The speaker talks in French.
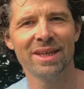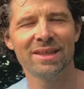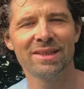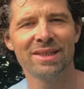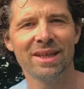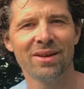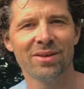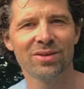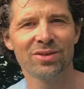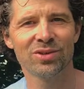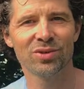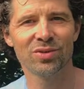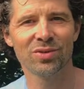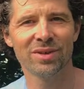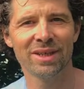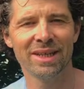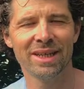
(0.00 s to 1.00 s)
excellente
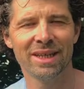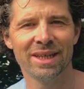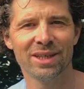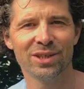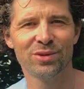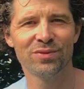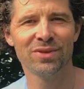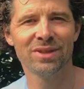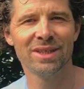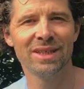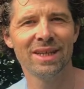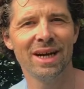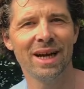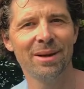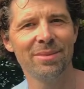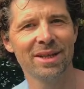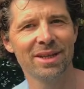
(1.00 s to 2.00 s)
journée et je vous dis
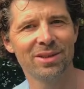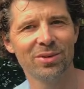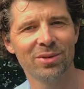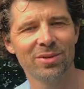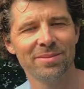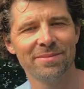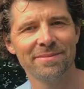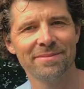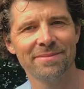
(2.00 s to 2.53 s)
à bientôt.